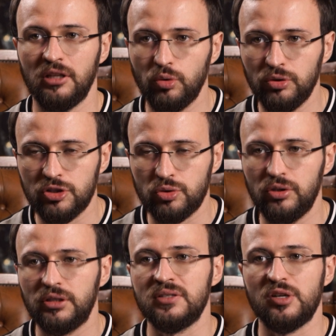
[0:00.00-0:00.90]
на налоги,
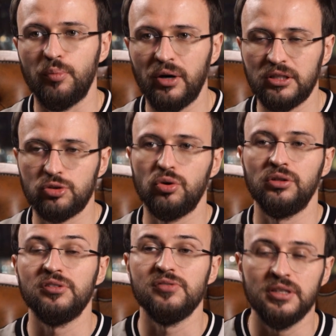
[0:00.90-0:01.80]
сколько на зарплаты, сколько
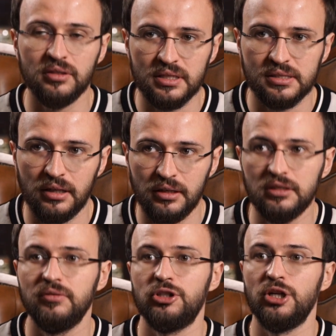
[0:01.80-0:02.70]
на дивиденды достали.
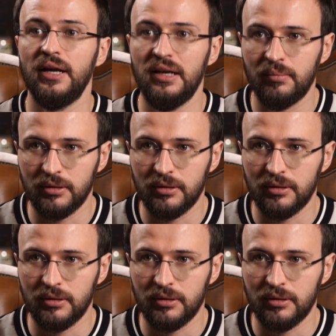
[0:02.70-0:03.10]
Это ваша реальная